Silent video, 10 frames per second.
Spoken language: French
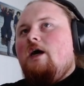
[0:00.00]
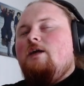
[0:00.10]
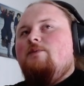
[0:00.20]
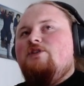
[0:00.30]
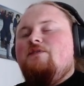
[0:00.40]
À
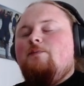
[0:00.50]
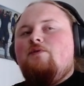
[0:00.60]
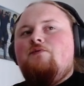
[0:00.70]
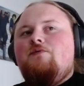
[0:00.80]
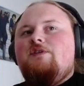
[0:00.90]
la base, j'avais
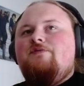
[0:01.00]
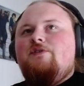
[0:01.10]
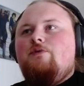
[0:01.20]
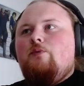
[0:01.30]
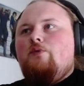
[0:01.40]
prévu de faire des
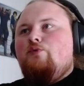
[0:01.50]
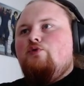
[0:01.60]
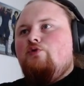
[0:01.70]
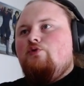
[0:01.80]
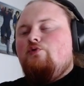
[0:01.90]
vidéos un peu
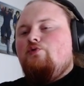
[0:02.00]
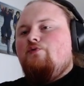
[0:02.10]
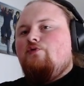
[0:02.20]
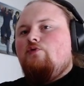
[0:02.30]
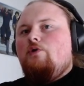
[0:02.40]
plus dessus,
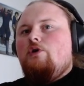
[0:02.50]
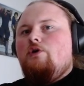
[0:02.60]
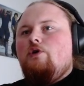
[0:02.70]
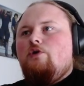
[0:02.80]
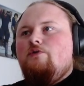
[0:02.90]
sauf que bah,